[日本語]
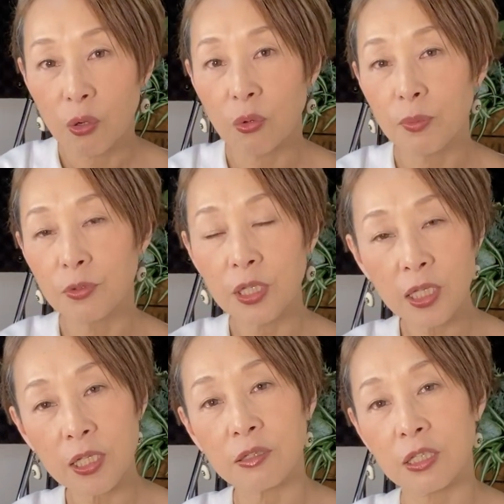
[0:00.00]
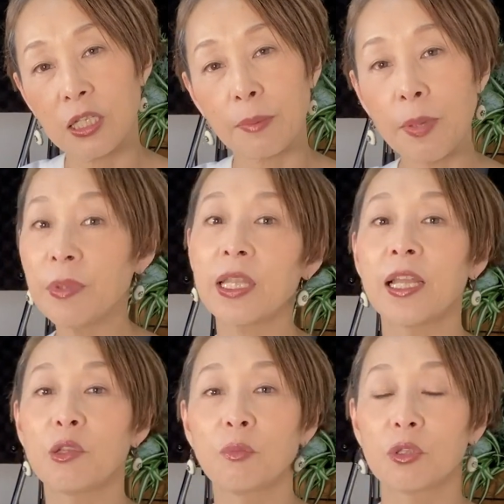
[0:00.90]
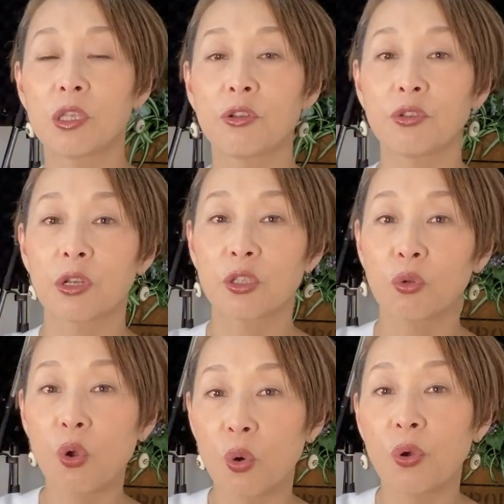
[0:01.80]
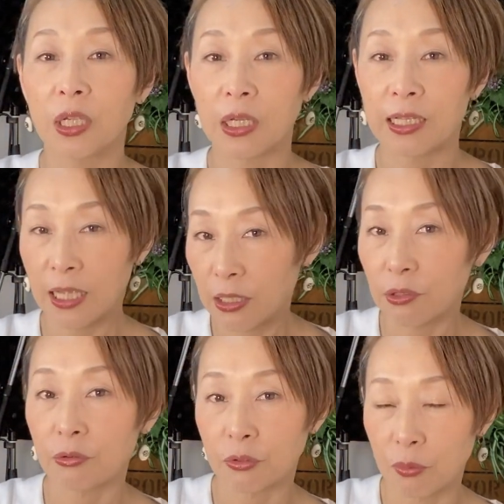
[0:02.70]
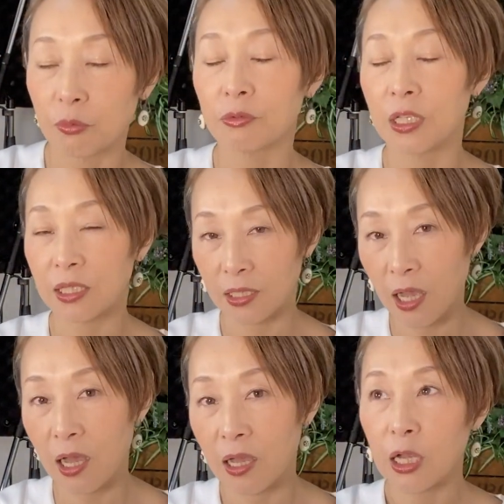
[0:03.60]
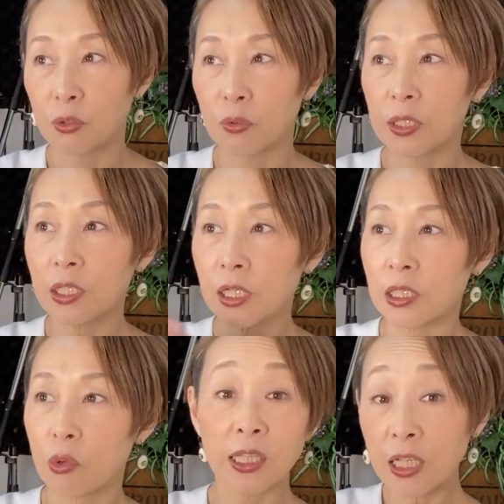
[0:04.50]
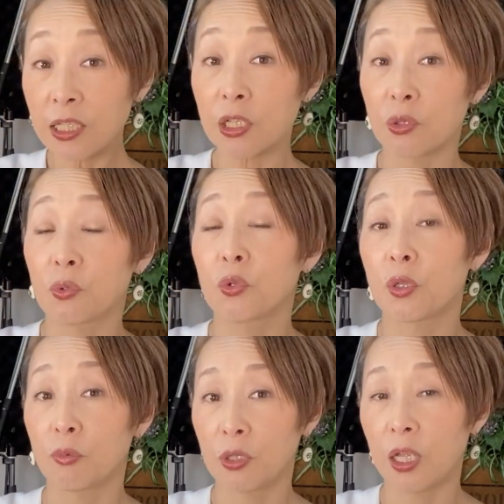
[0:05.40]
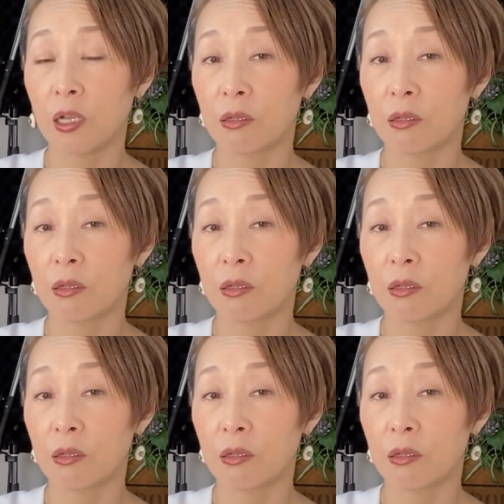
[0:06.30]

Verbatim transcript: これ胸で吸っちゃダメみたいに思ってる人がすごい多いかなっていうふうに思うんですがあの私たち話したりする時もね